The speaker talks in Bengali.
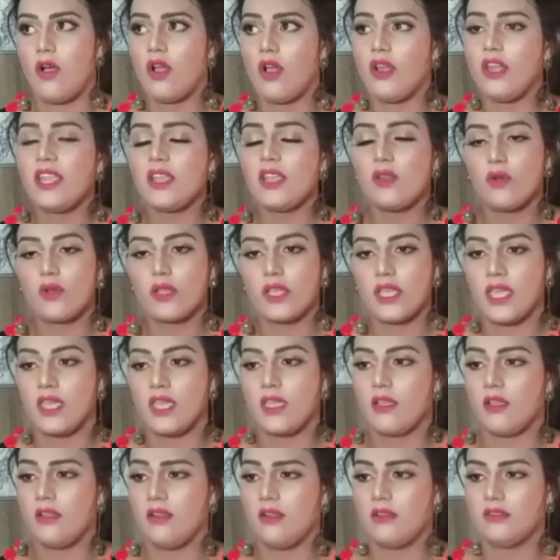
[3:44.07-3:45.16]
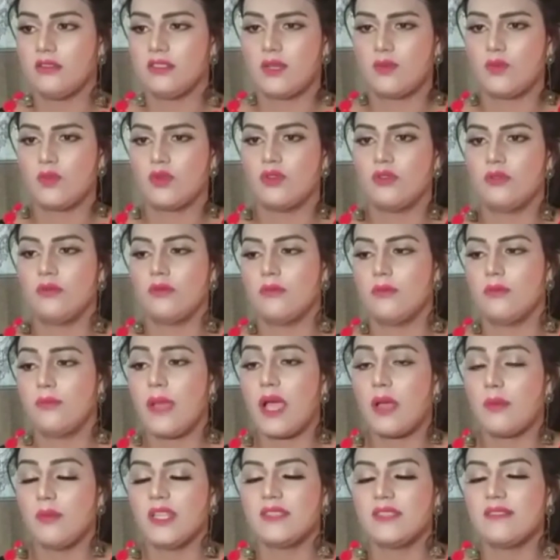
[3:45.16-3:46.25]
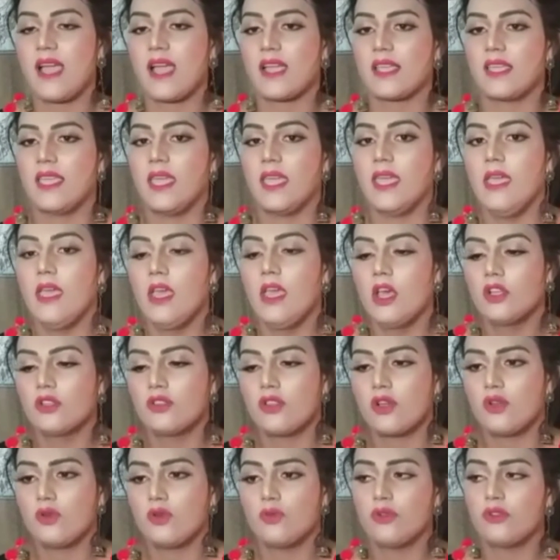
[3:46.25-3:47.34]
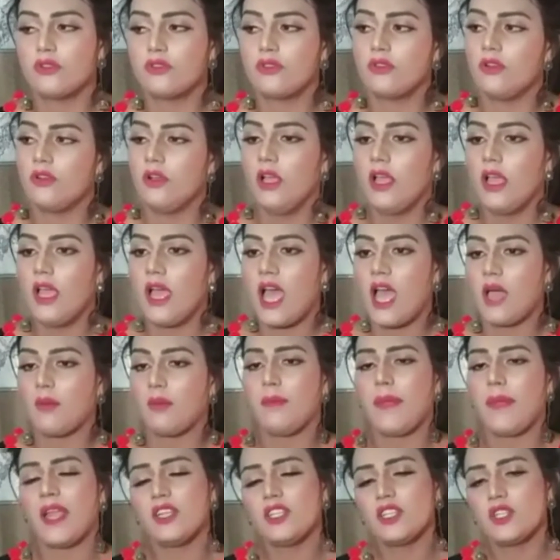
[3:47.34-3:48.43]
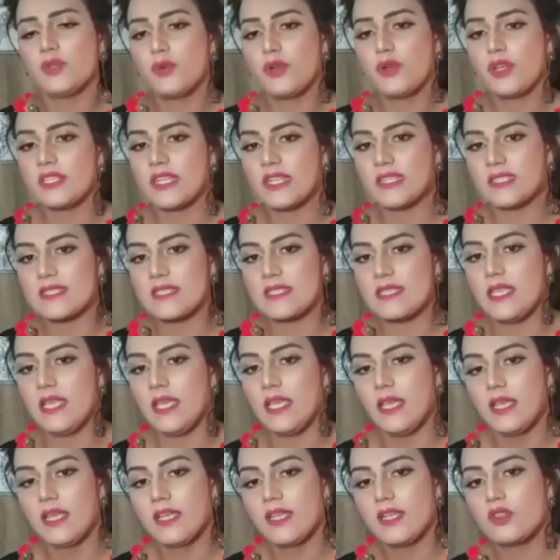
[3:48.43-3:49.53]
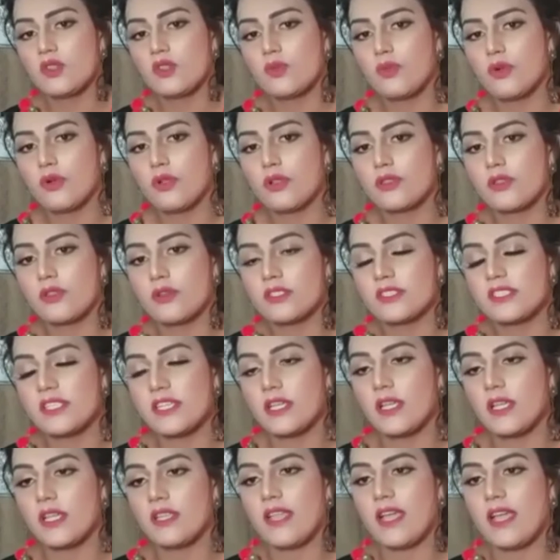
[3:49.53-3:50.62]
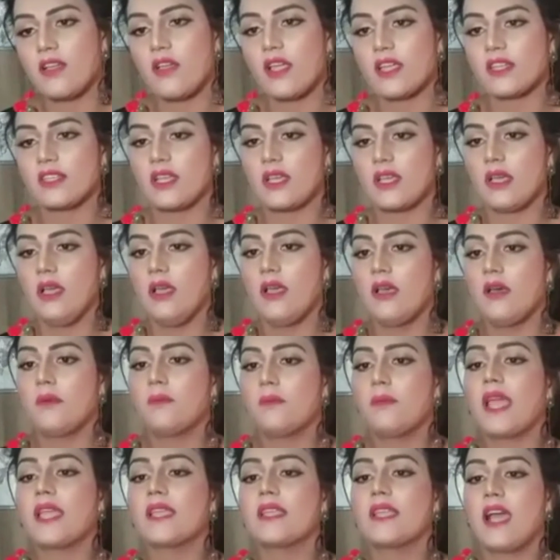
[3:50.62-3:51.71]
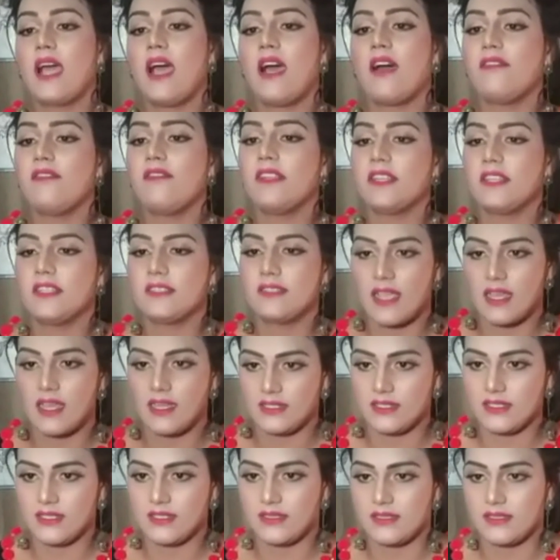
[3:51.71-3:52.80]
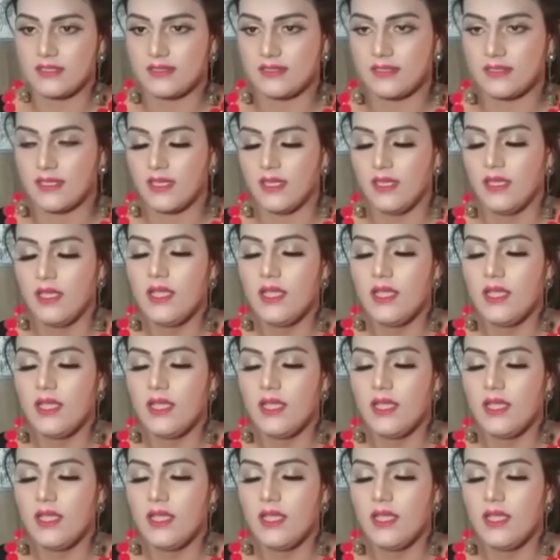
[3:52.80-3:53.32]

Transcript: অনেক লোকে যেমন পাবলিক থাকে তখন বলতো আমি প্যান্ট শার্ট পরে যাচ্ছি কিন্তু বলতো যে দেখো একটা মাইক হাফ লেটিস সাইডে যাইতেছে